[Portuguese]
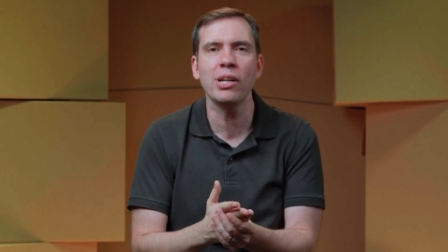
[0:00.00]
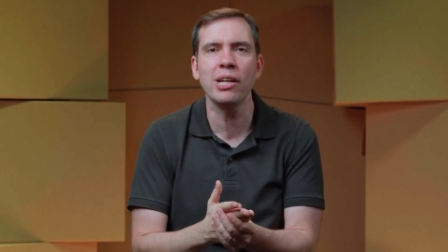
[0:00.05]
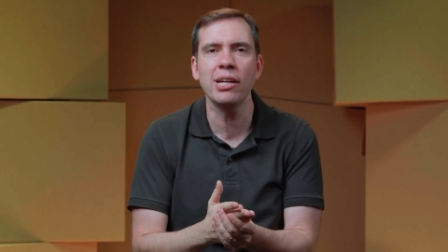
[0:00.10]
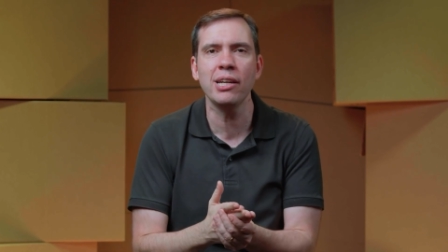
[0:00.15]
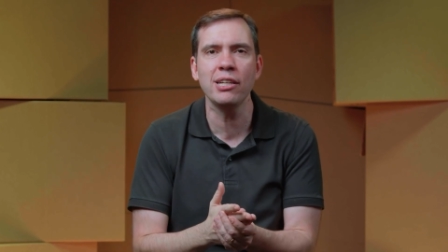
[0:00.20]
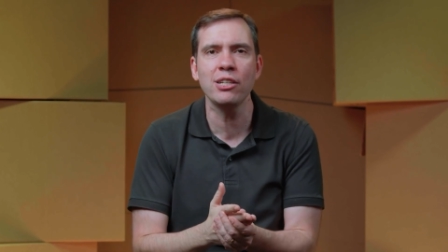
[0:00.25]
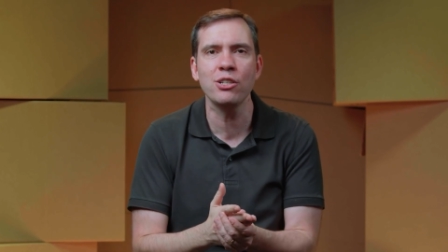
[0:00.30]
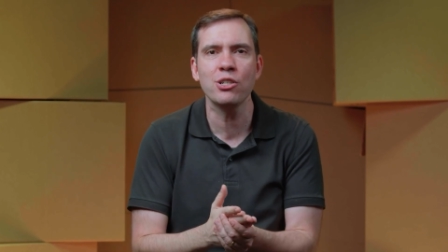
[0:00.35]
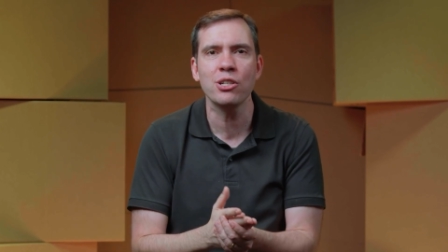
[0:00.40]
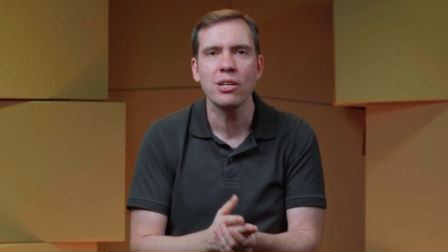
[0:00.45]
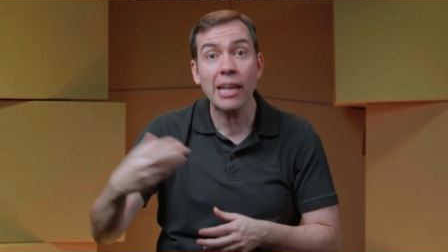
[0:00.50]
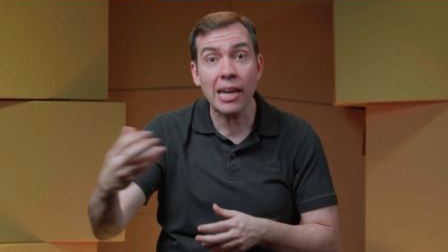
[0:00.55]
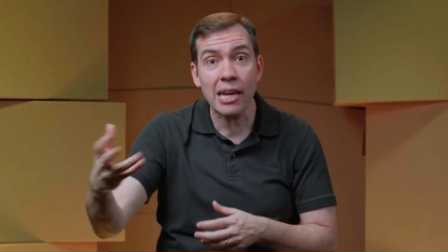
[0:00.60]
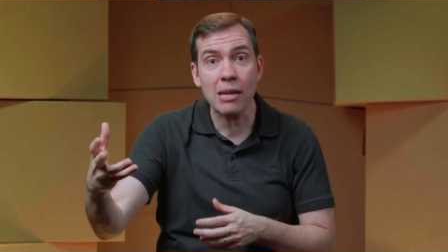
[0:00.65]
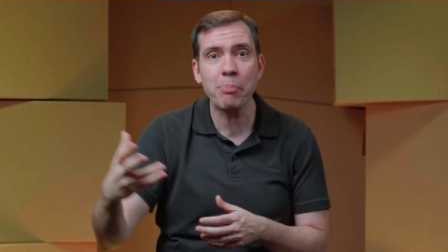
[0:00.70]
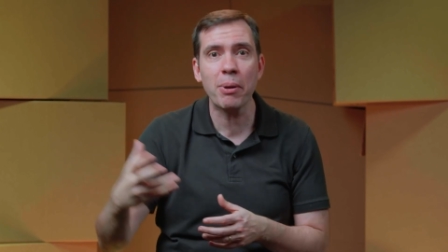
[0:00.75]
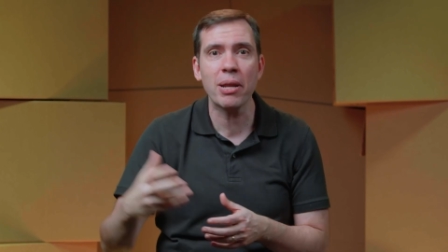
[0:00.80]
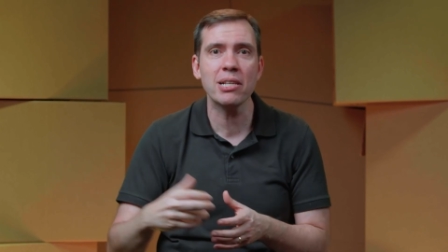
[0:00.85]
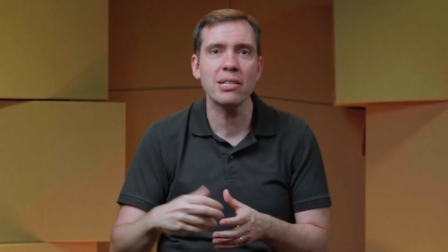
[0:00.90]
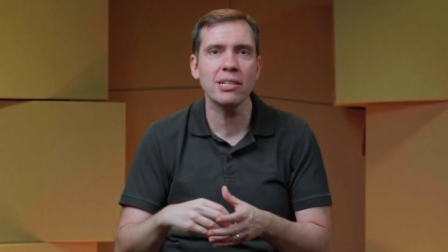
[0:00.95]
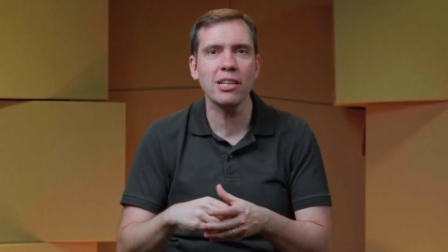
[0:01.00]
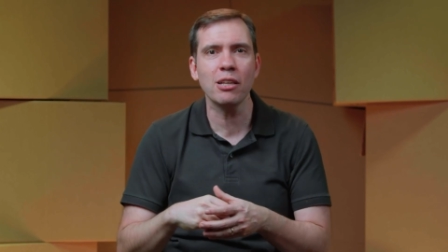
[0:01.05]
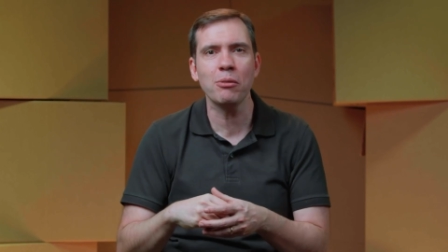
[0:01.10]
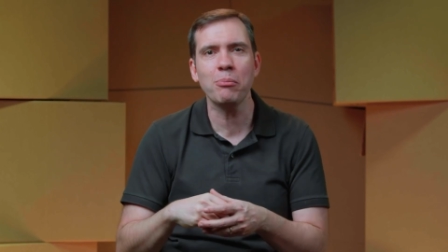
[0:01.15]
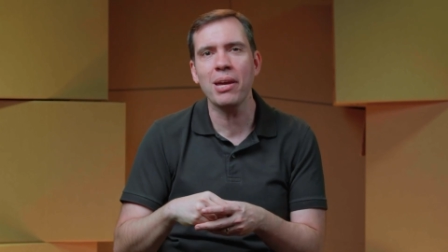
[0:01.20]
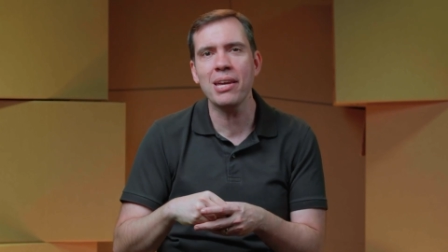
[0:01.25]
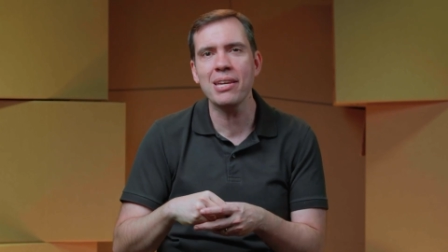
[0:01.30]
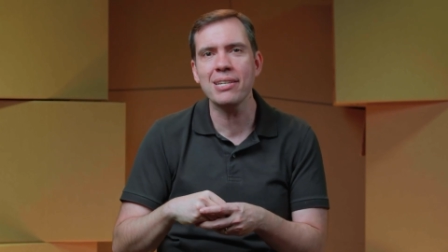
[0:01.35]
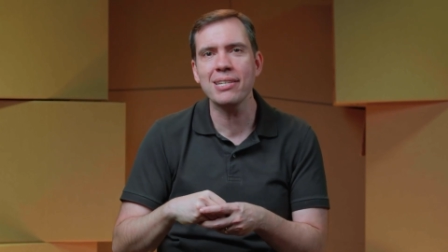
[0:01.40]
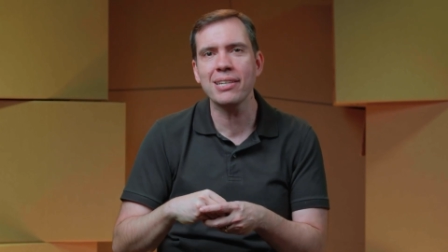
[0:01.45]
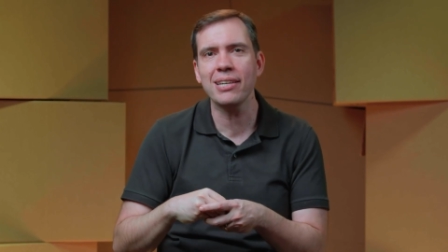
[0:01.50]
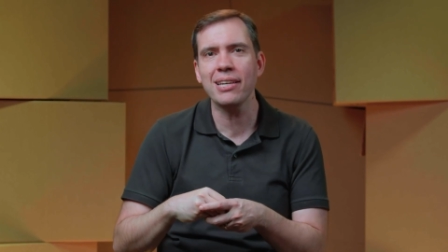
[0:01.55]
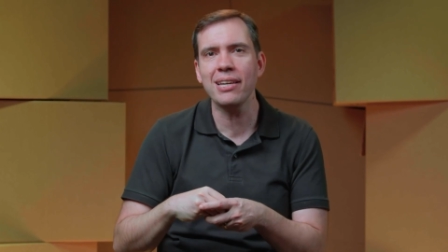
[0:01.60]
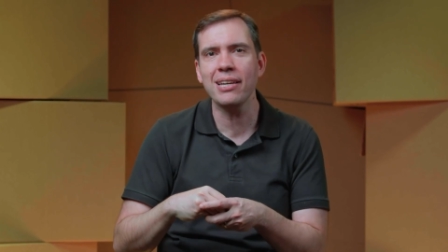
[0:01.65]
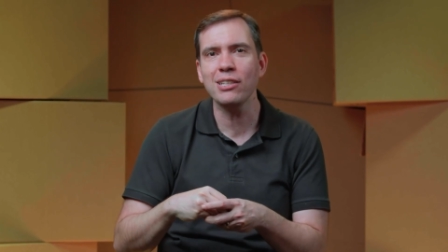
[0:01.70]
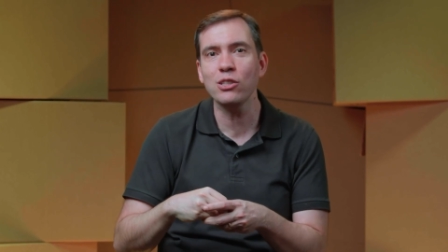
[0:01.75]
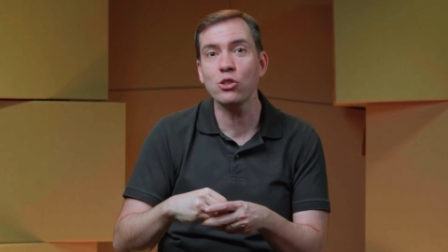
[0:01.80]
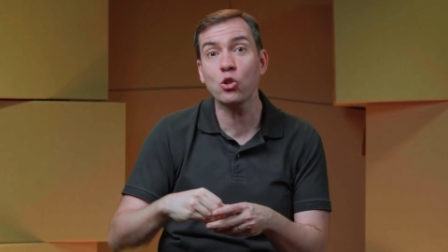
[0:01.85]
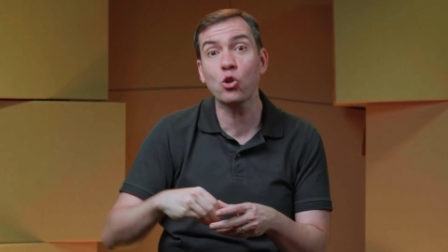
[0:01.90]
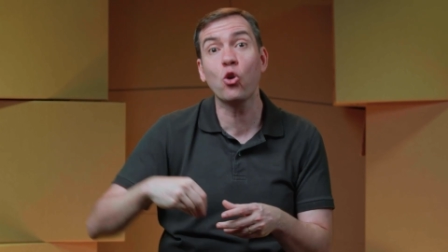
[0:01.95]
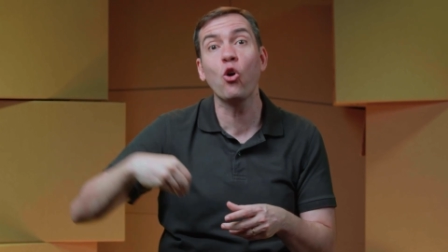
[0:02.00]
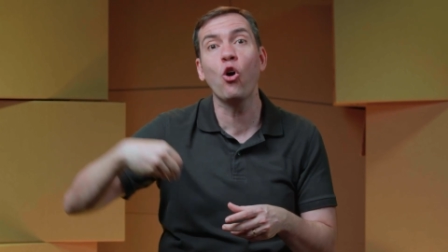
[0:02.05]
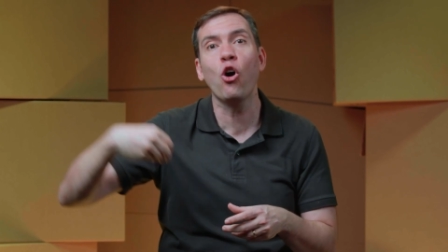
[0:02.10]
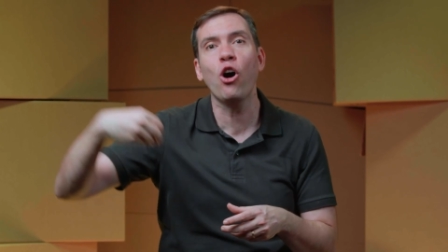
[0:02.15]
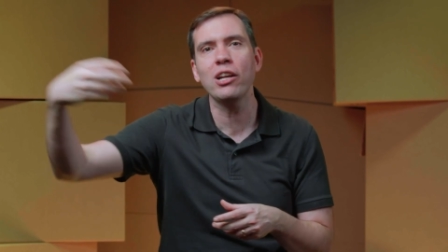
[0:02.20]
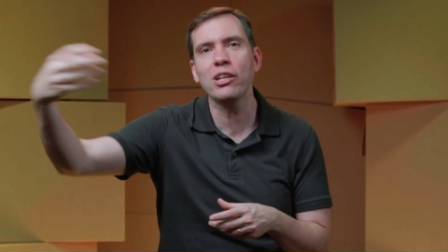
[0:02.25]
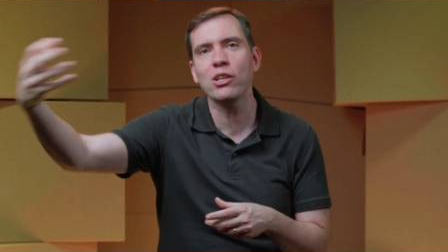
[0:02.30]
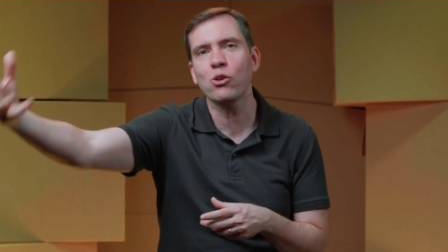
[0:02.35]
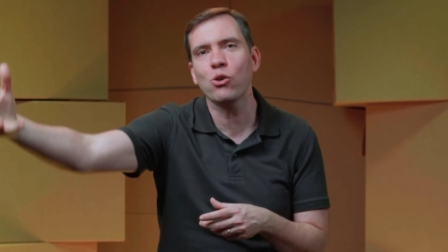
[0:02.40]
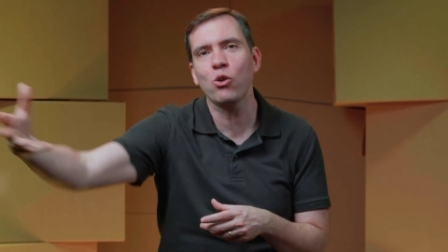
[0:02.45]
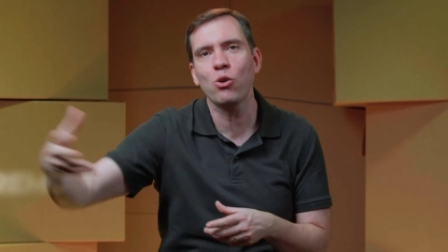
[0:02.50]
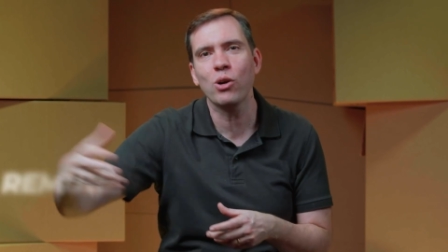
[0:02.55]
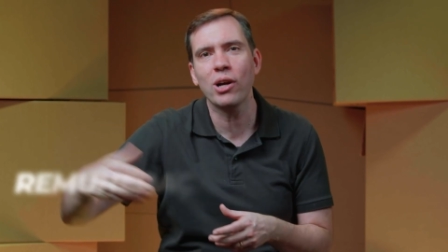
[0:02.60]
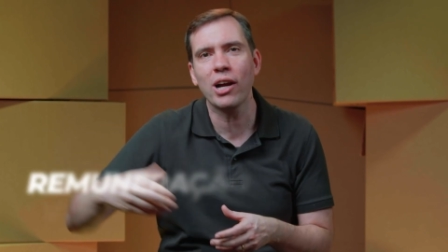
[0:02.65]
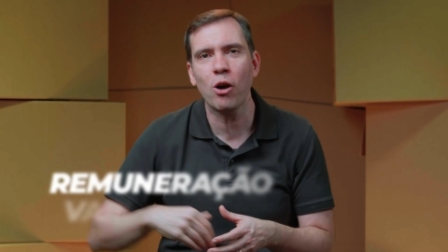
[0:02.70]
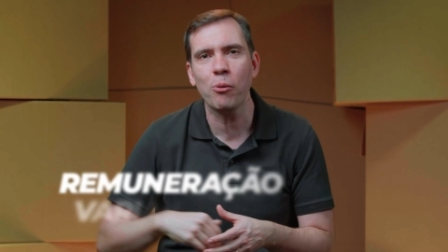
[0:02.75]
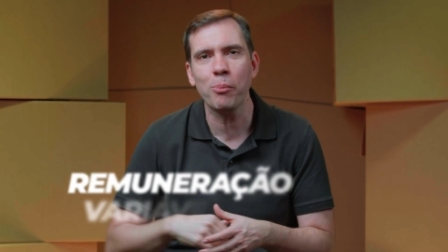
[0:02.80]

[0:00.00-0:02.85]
grande. Tem empresa também que escolhe colocar